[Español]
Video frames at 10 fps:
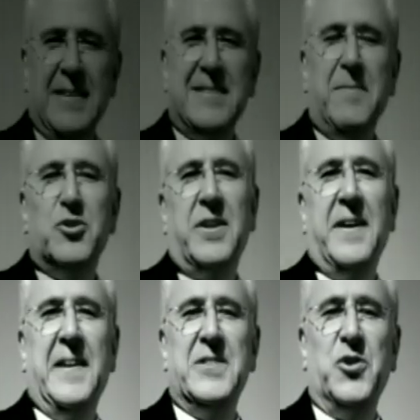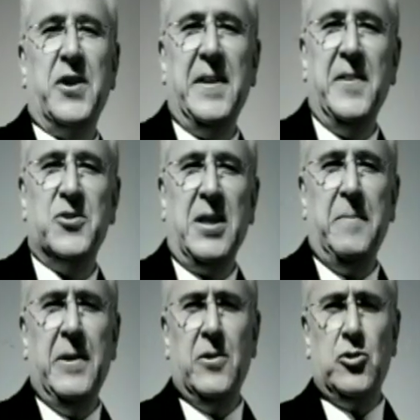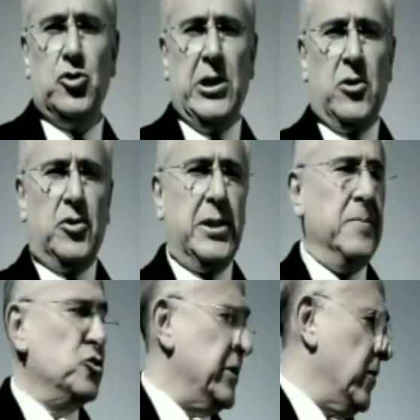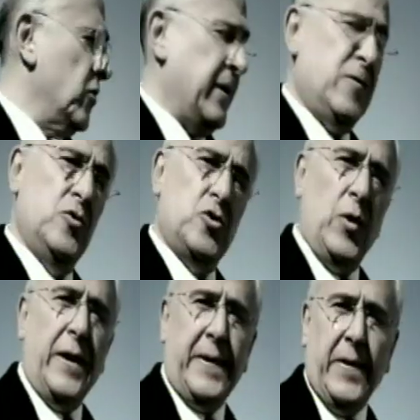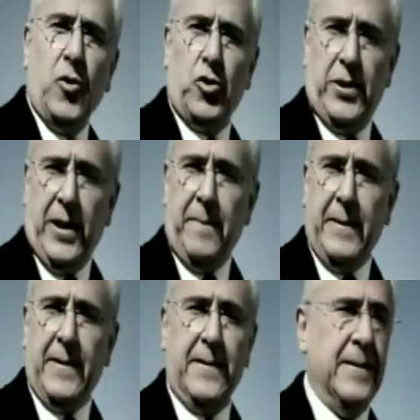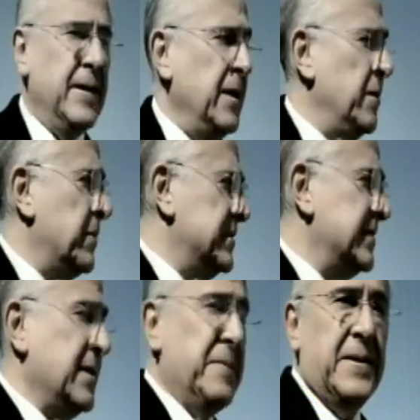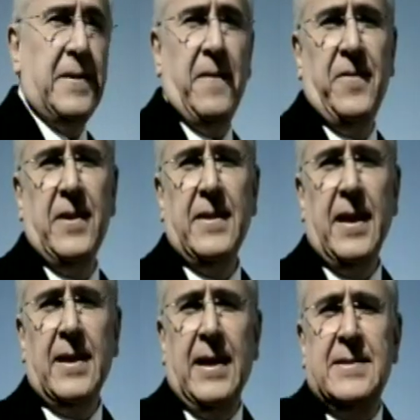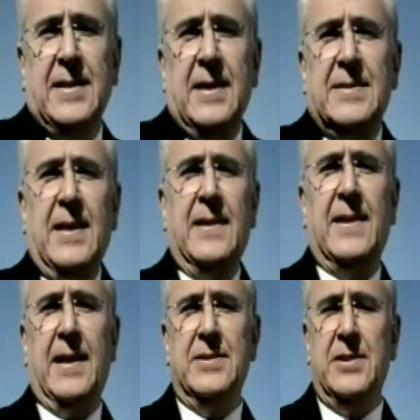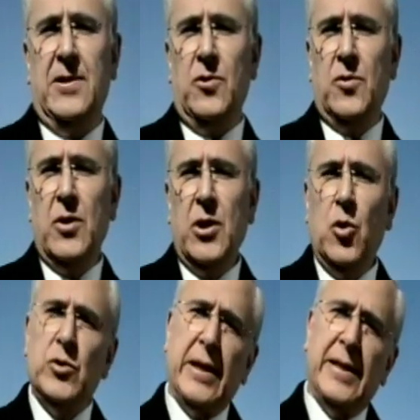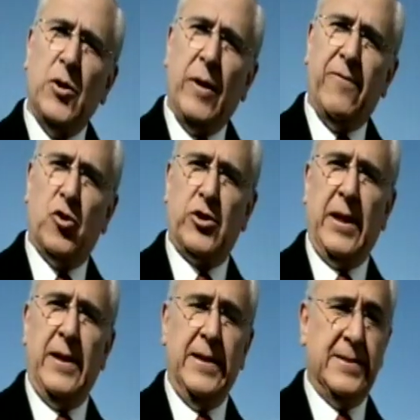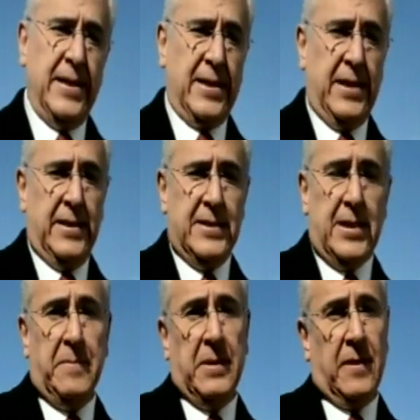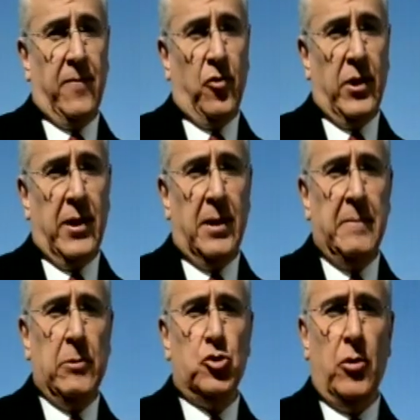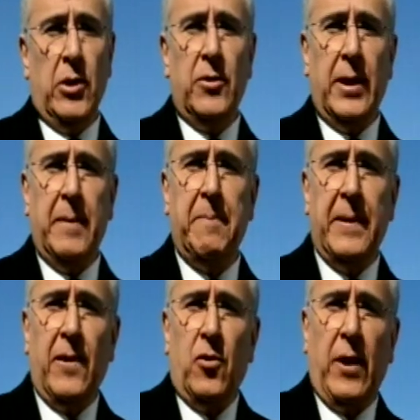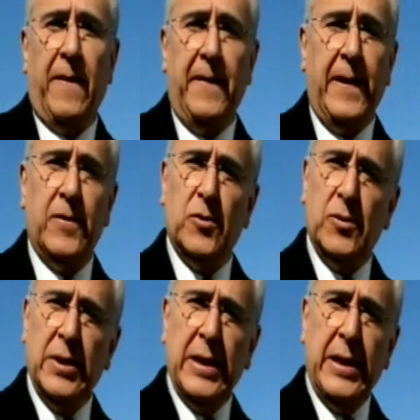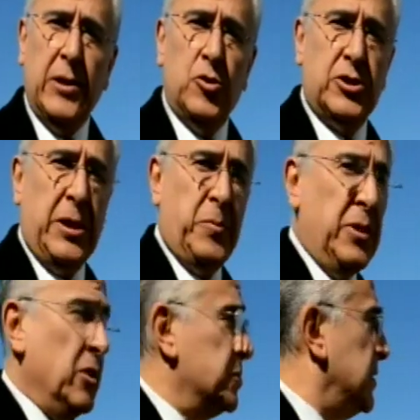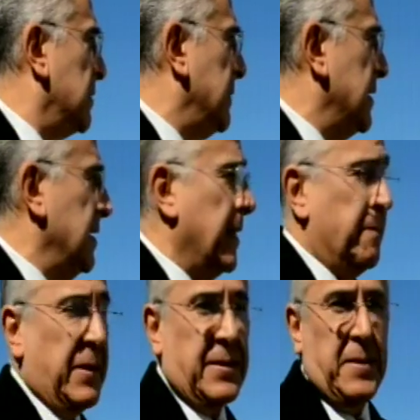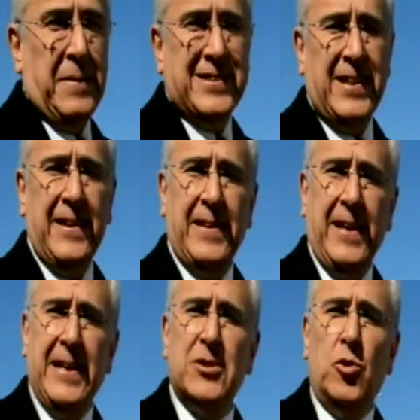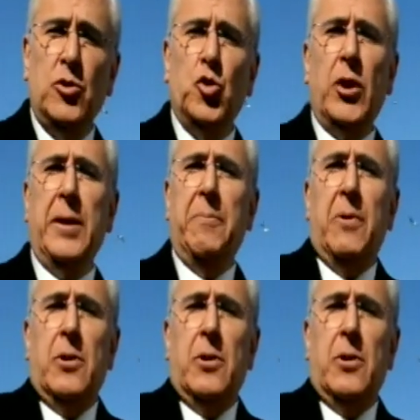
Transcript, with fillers: estamos de regreso, queridos amigos. Nos encontramos ahora junto al río Tíber, precisamente frente al Castel Sant'Angelo, una antigua fortaleza que inicialmente fue el mausoleo del emperador Adriano. Usted puede observar en la parte más alta la escultura en